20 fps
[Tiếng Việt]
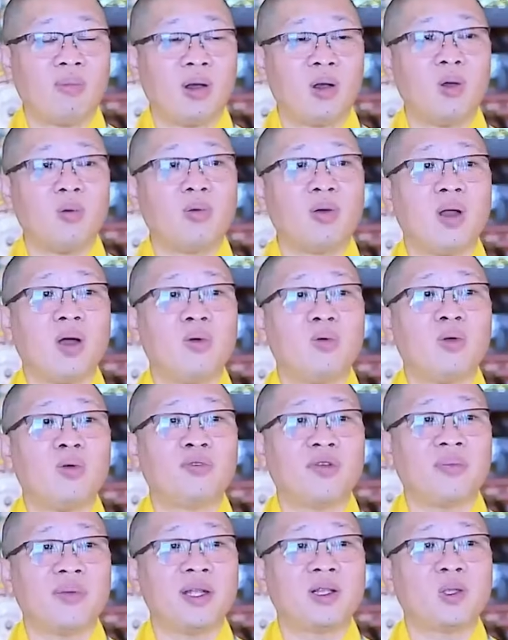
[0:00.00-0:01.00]
Mà lúc đó quý
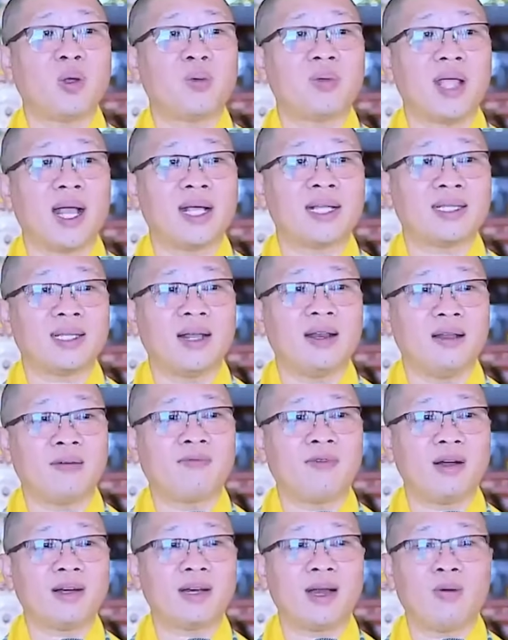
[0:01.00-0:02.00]
vị biết Tôn giả Xá Lợi
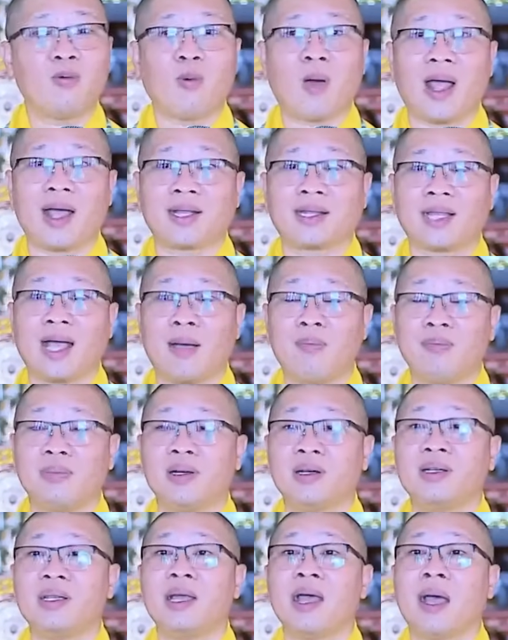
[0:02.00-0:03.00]
Phất đã ngoài tám
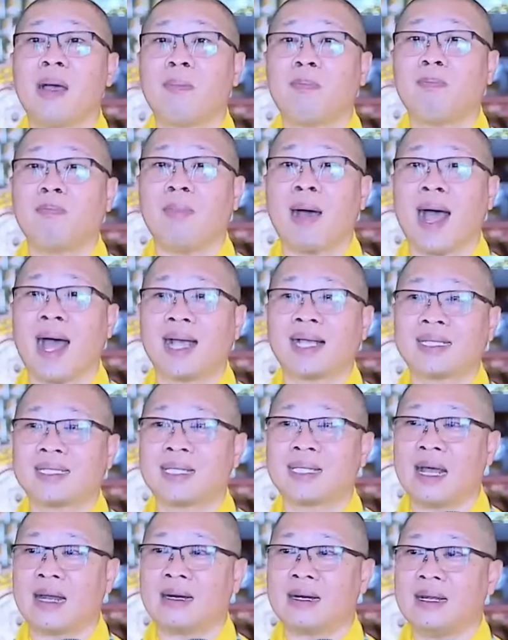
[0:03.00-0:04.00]
mươi, bà
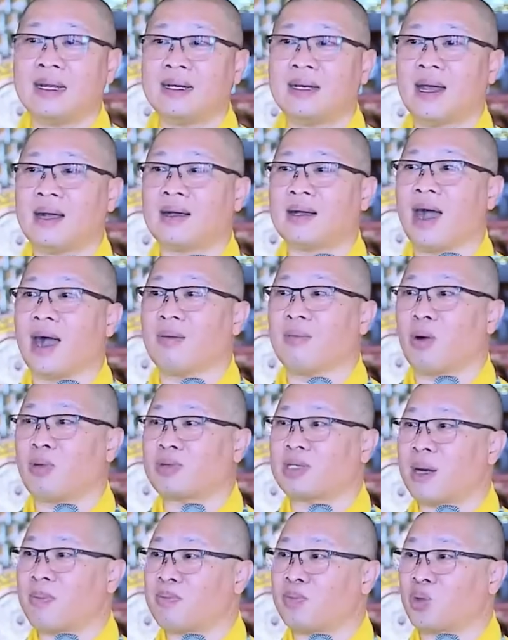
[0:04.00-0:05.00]
Sari đã gần một
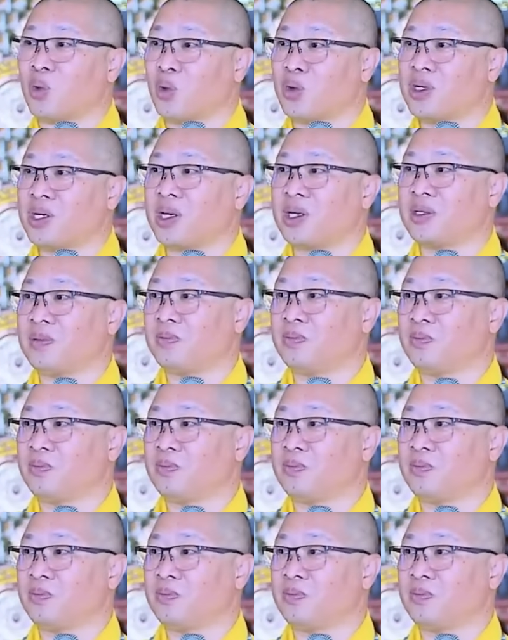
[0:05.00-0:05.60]
trăm tuổi rồi.